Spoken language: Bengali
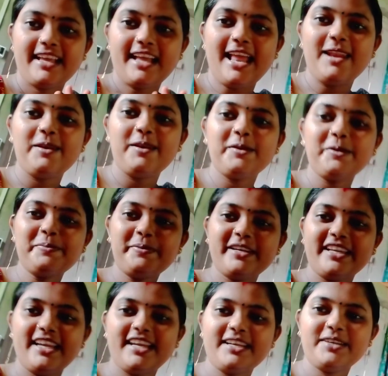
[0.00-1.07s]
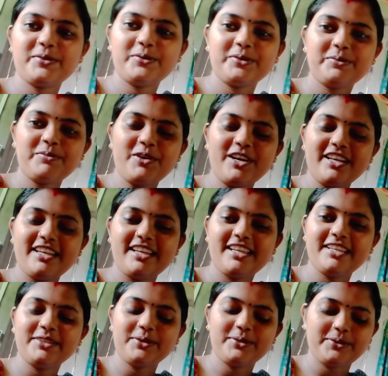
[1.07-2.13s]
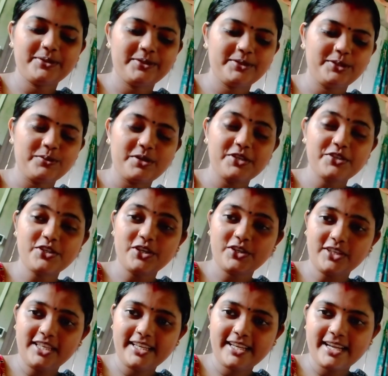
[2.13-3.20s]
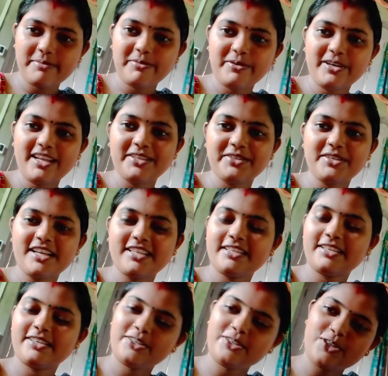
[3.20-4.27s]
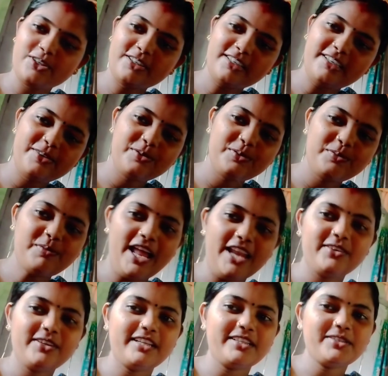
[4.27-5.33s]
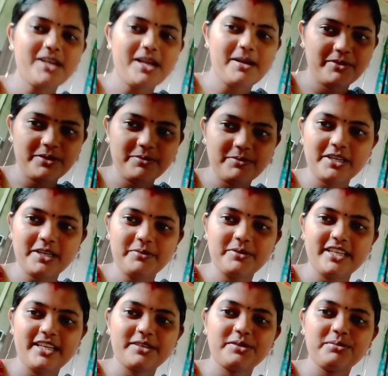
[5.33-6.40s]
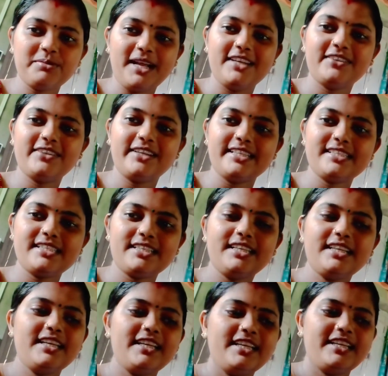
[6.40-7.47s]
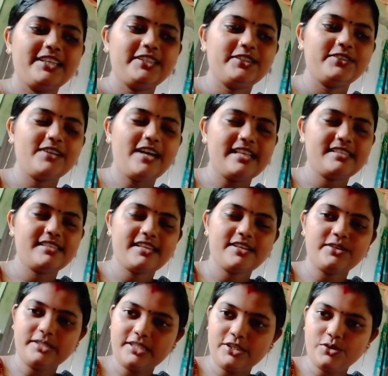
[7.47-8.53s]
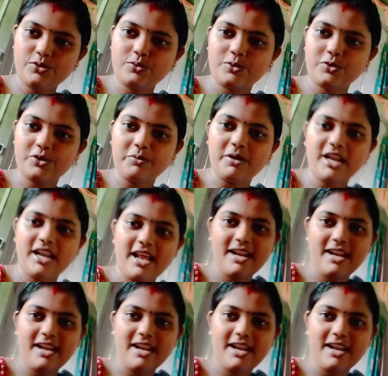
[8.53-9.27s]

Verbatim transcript: হ্যালো ফ্রেন্ড গুড মর্নিং তো তোমরা সকলে কেমন আছো আশা করি সকলে খুব ভালো আছো আমিও মোটামুটি একটু ভালো আছি তো আজকে হচ্ছে শুক্রবার আর